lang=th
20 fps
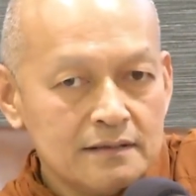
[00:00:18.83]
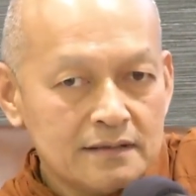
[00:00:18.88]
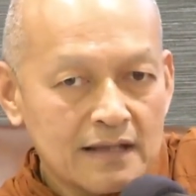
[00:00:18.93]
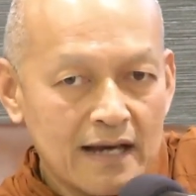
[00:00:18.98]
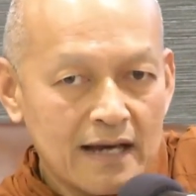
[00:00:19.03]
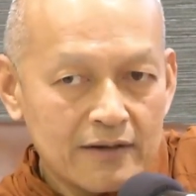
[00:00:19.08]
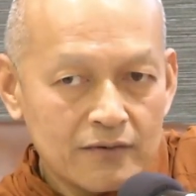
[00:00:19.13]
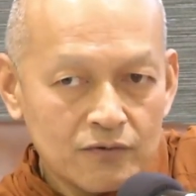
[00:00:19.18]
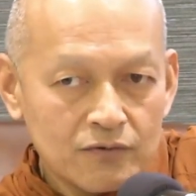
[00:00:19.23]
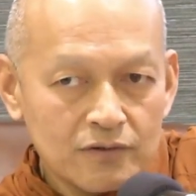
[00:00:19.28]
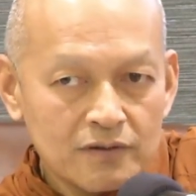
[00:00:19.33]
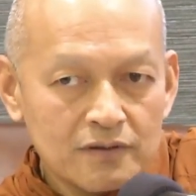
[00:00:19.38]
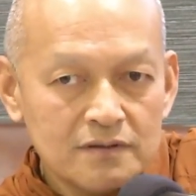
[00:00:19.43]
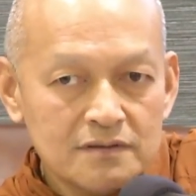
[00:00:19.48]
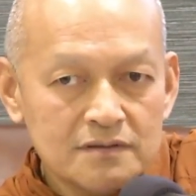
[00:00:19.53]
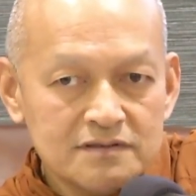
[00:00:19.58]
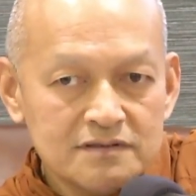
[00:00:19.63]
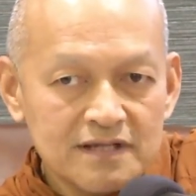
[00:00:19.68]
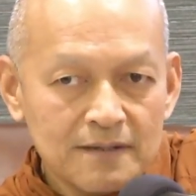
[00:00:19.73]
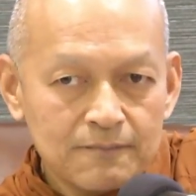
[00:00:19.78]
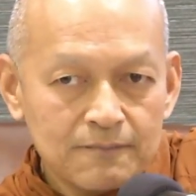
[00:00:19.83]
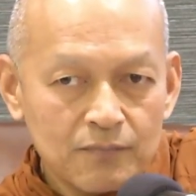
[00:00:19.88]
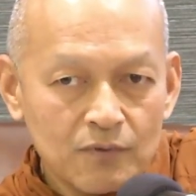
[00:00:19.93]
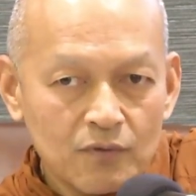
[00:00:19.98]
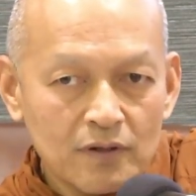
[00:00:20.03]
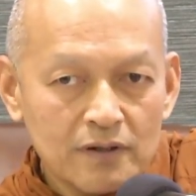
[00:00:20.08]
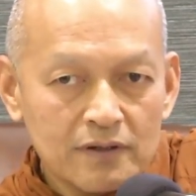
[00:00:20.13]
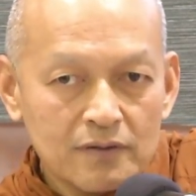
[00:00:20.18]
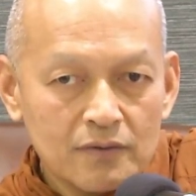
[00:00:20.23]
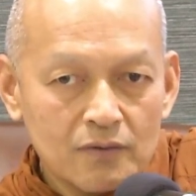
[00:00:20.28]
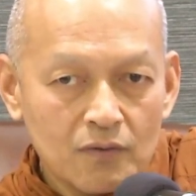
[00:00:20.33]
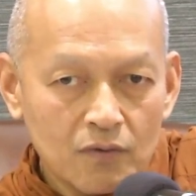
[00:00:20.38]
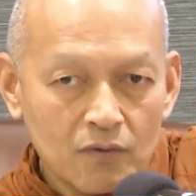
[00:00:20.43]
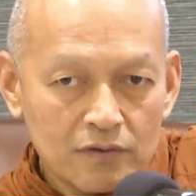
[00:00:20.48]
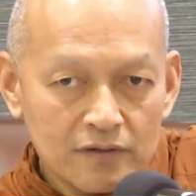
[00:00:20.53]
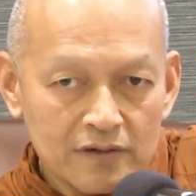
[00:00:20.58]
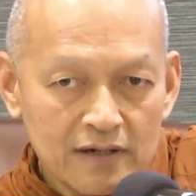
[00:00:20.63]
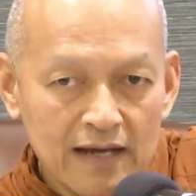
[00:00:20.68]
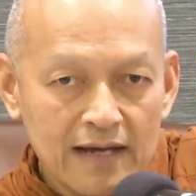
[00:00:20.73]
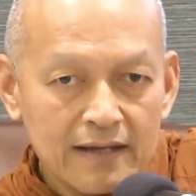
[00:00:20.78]
ทารุณเจ็บปวด โหด
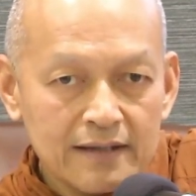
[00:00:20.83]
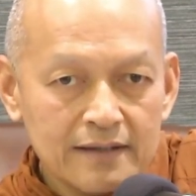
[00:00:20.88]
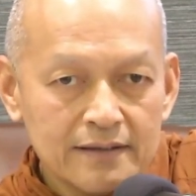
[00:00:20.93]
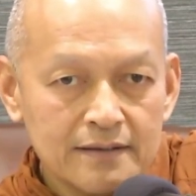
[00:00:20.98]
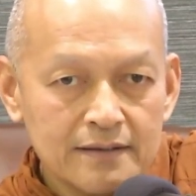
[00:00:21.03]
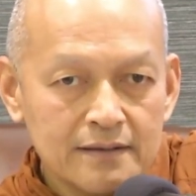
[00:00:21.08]
ร้าย